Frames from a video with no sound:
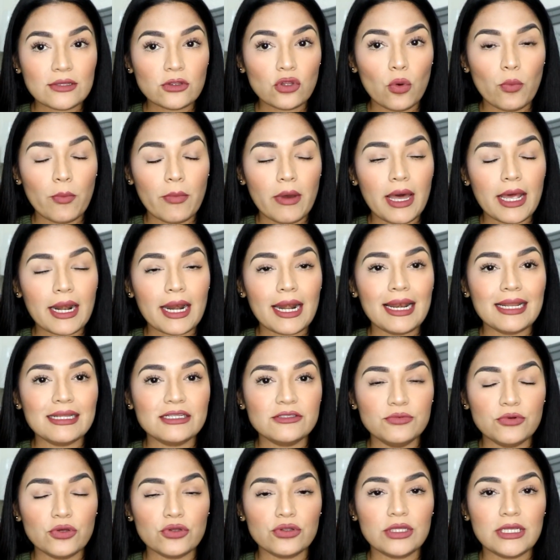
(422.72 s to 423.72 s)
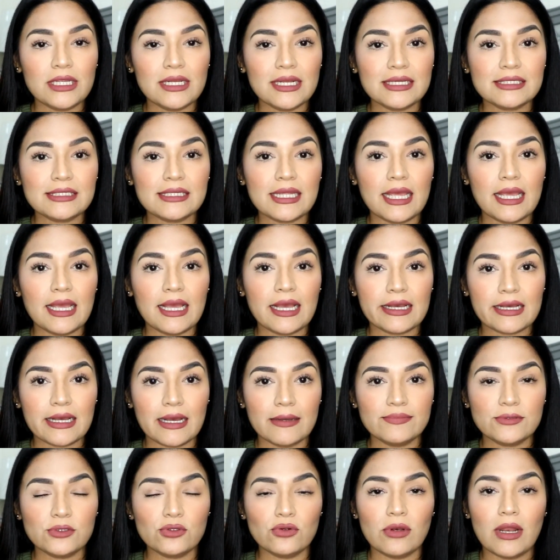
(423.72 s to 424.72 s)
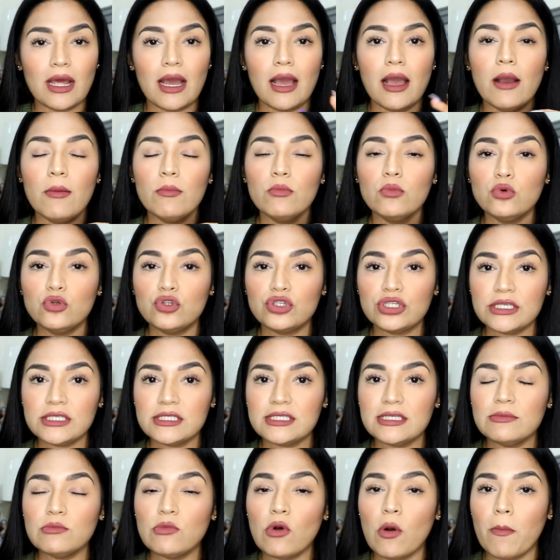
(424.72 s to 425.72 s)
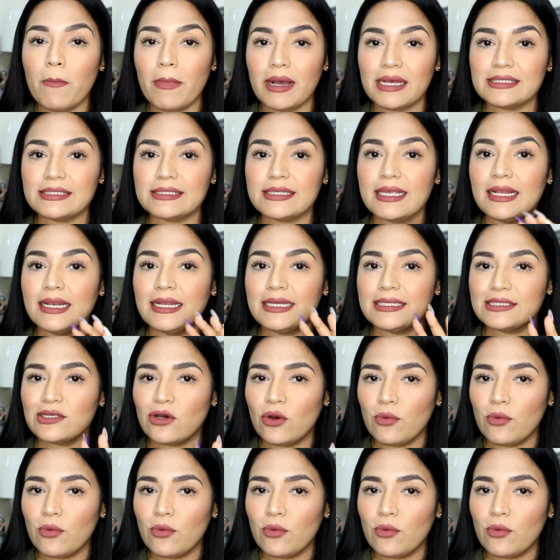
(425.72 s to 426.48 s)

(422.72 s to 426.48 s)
a tomar las biotinas en cápsula. Muchísimo más que las